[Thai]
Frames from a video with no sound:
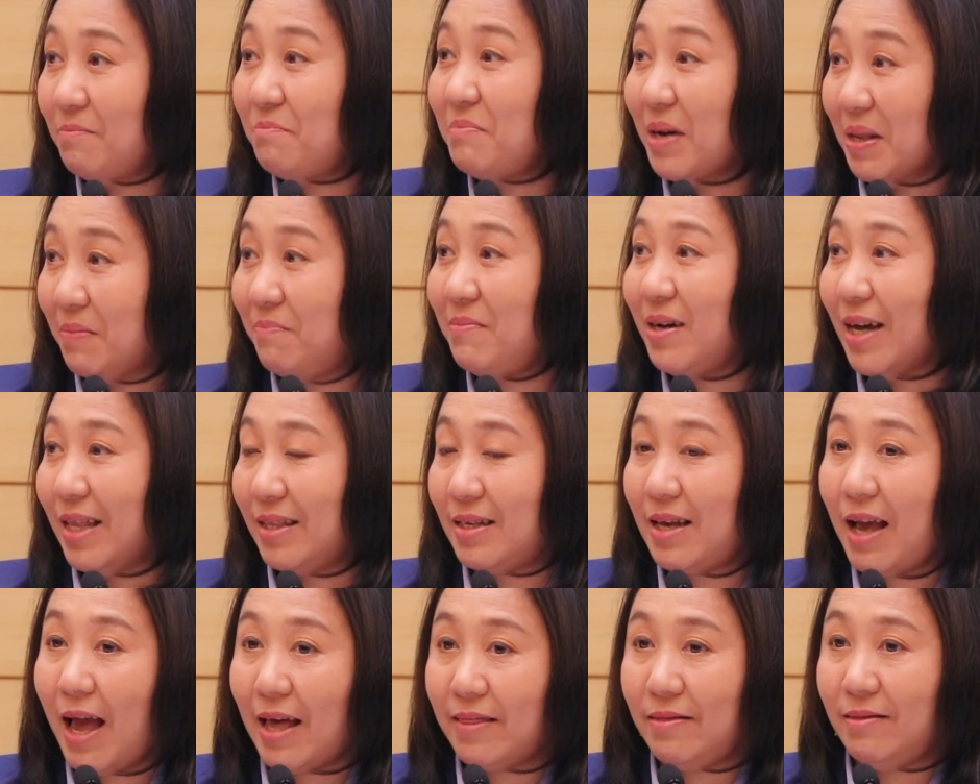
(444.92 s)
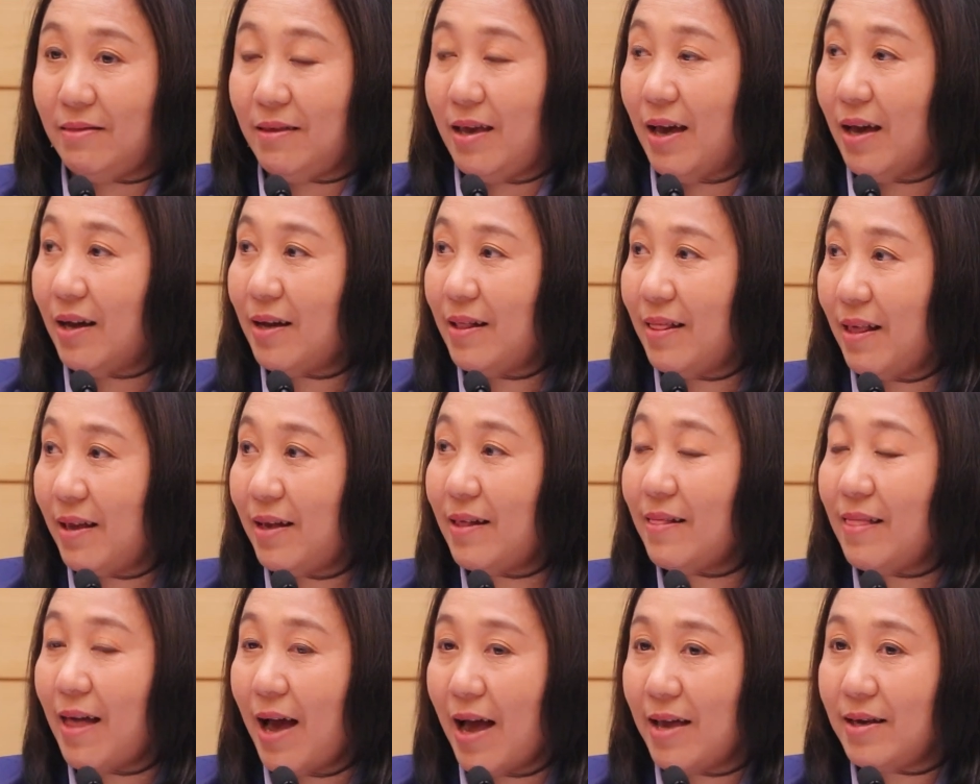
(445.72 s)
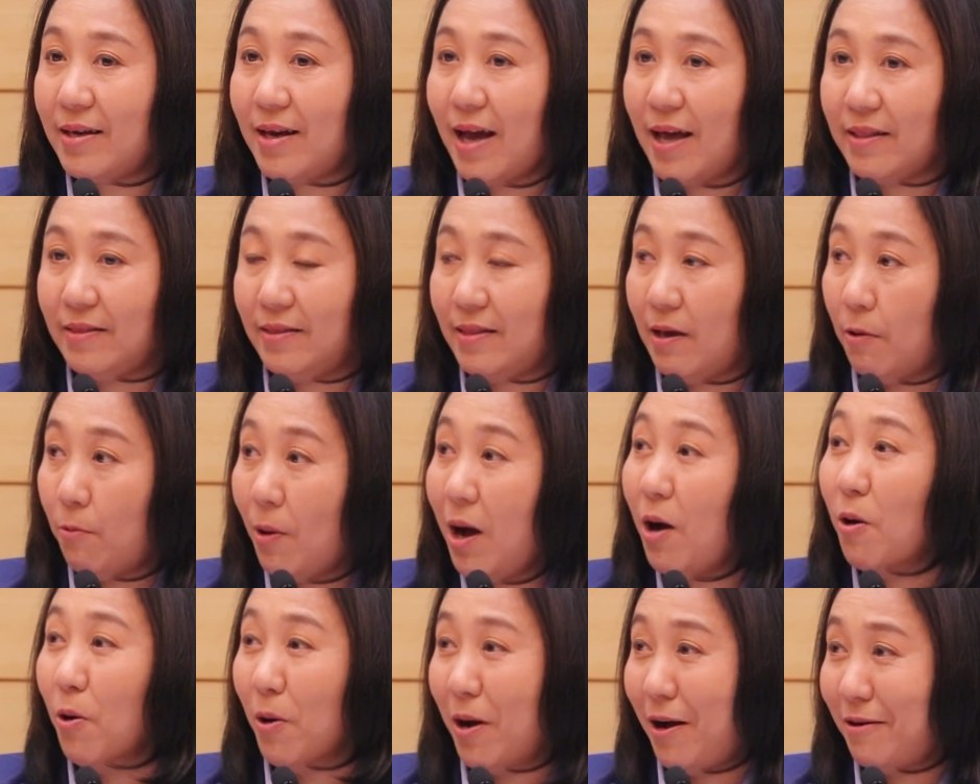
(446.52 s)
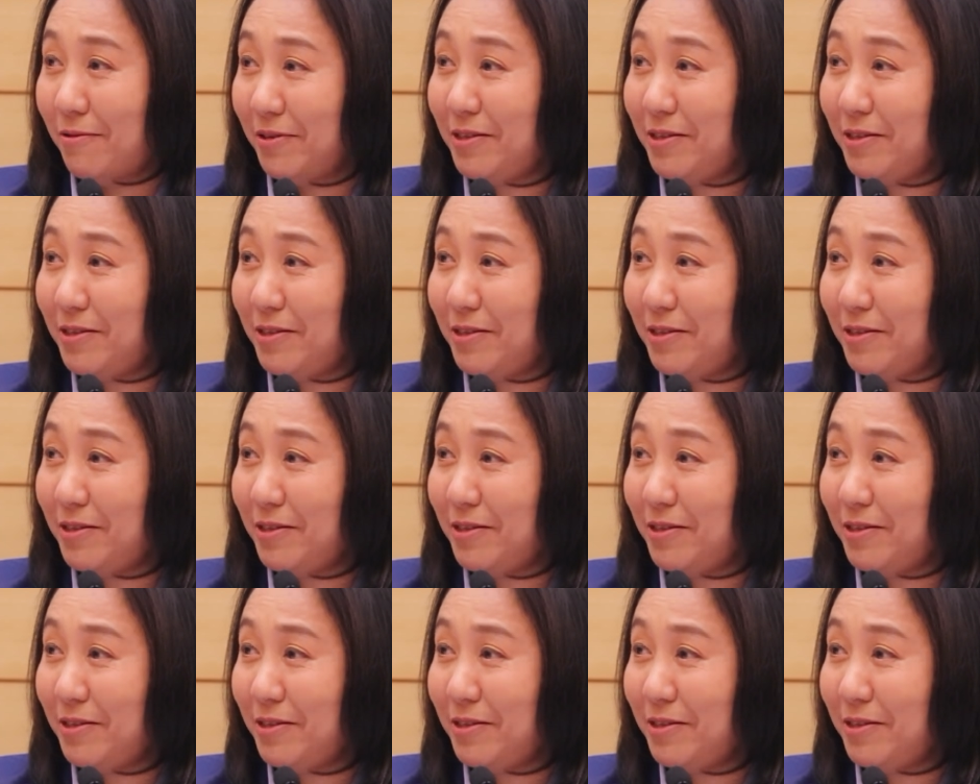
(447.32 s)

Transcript: เท่า 23-24 เท่าเนี่ยก็ถือว่า